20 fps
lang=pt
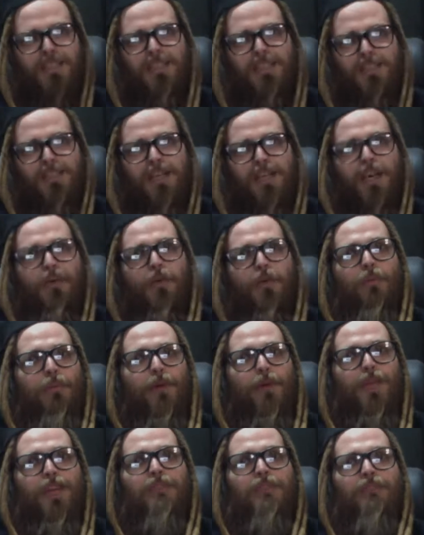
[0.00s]
Já
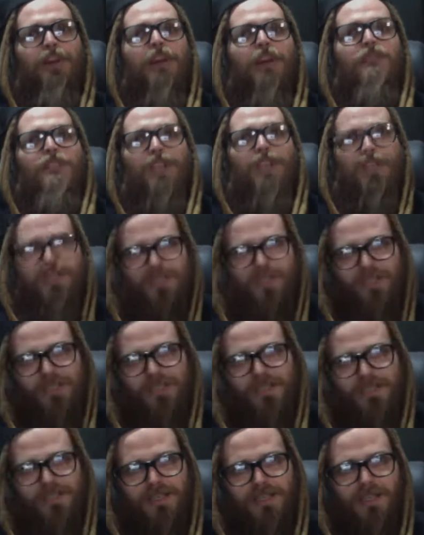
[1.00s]
acompanhei vários
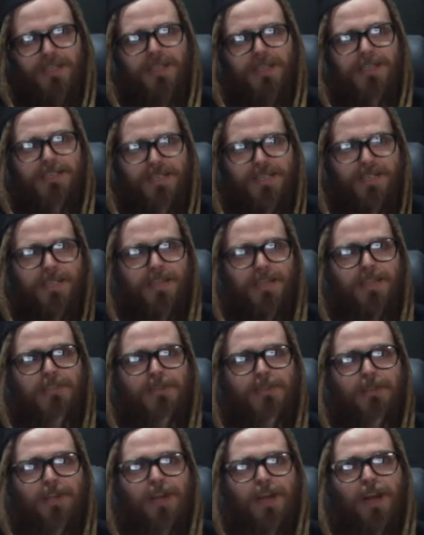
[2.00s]
artistas aí na cena
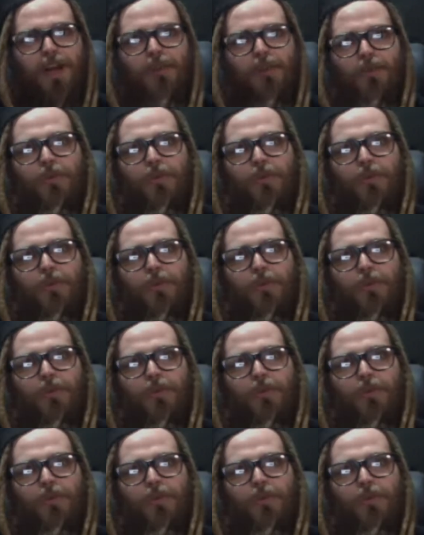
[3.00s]
nacional,